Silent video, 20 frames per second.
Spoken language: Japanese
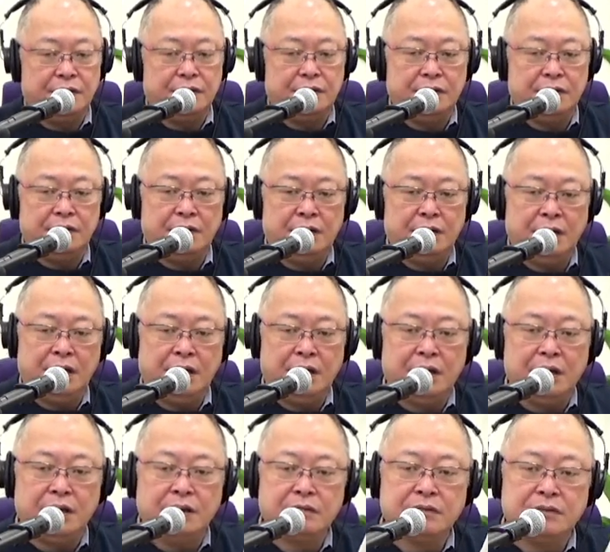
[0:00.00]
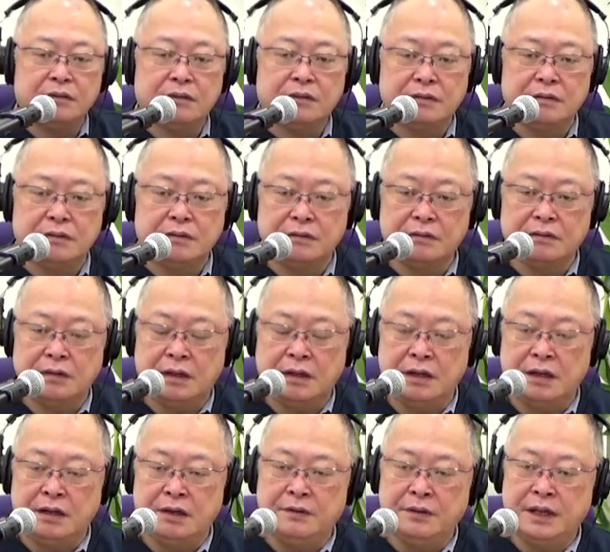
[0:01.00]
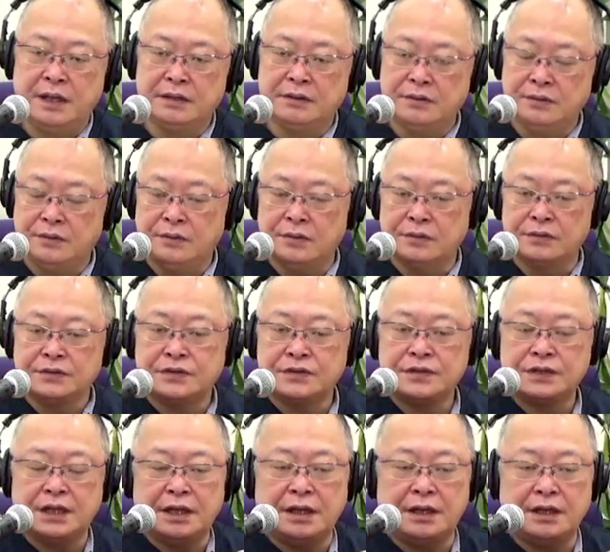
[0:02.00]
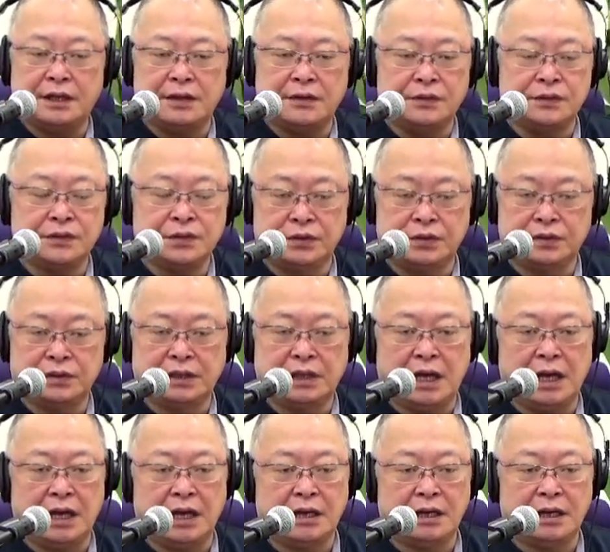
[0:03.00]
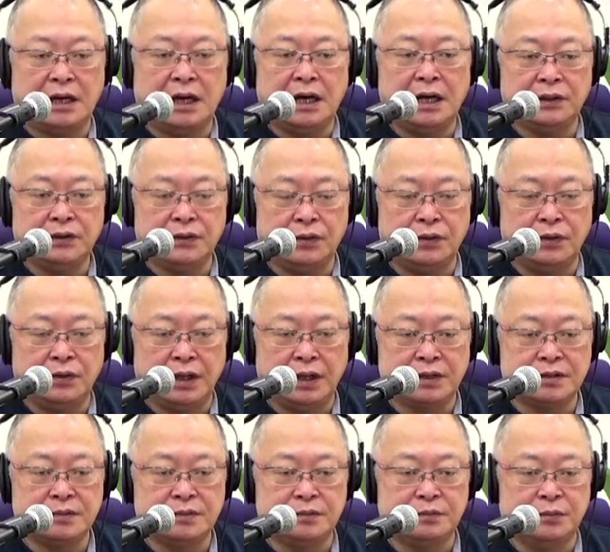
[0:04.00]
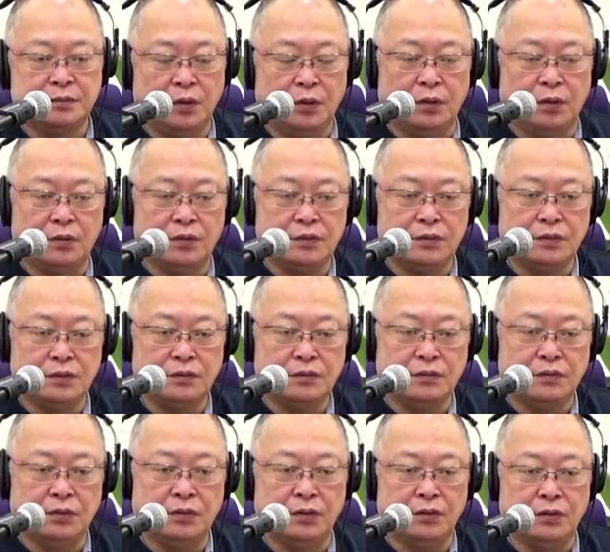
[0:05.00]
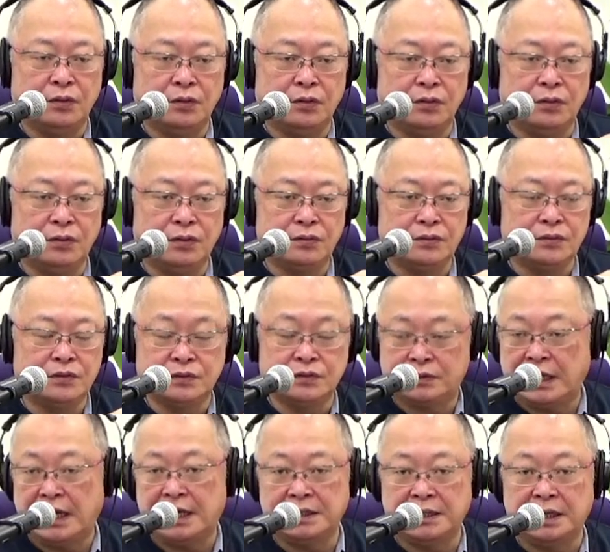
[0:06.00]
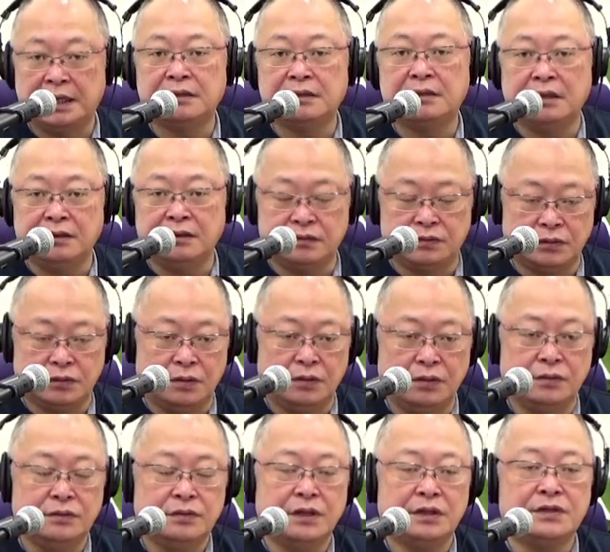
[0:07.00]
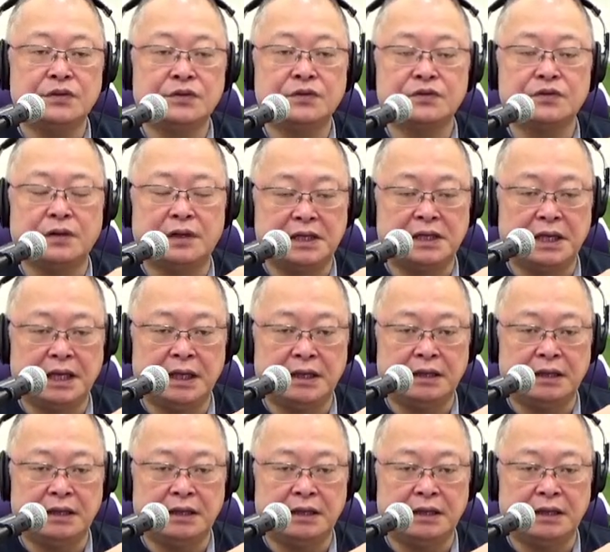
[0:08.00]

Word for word: で母親と、そして襲った側のやつも重体になっていると。で、長女は逃げ